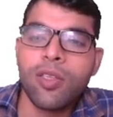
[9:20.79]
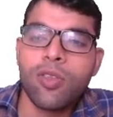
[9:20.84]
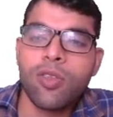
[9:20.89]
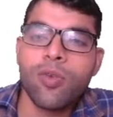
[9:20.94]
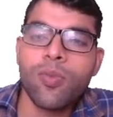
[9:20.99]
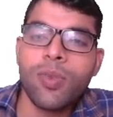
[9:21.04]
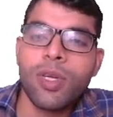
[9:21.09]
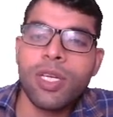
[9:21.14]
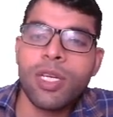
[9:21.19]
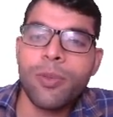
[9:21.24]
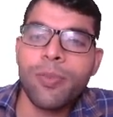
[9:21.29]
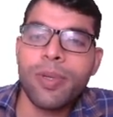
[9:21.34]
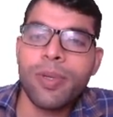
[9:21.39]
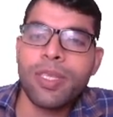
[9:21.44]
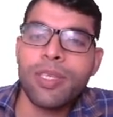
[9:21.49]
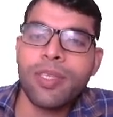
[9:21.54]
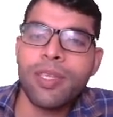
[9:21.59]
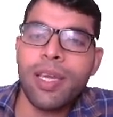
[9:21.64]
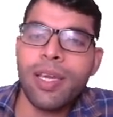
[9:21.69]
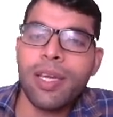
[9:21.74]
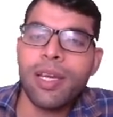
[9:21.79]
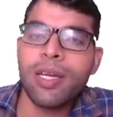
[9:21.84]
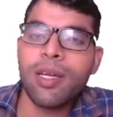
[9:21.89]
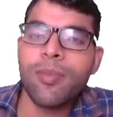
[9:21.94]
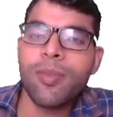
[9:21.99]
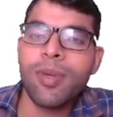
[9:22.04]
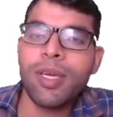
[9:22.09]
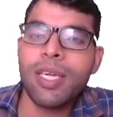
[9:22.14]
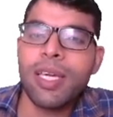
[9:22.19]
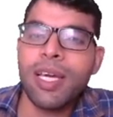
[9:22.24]
तो मीटर प्रति सेकंड
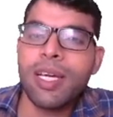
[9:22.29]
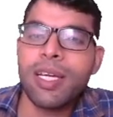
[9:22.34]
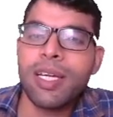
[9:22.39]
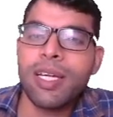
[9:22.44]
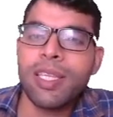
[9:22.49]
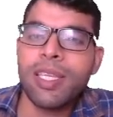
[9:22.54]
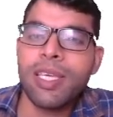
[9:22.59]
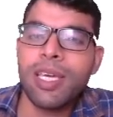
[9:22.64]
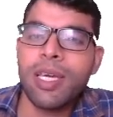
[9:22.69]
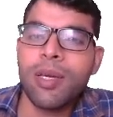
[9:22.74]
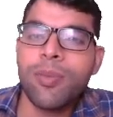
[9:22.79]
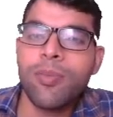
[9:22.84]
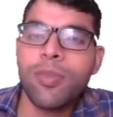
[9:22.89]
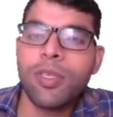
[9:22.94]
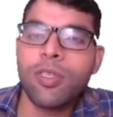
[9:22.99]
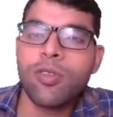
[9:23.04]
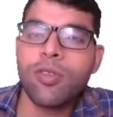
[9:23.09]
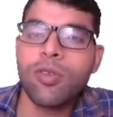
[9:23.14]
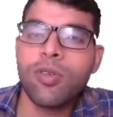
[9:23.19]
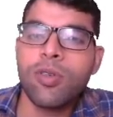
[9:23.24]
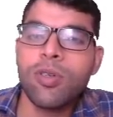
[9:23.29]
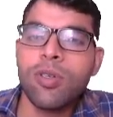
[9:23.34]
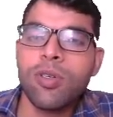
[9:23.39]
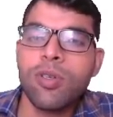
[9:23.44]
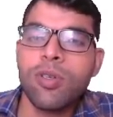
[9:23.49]
में क्या करते हैं हम बच्चों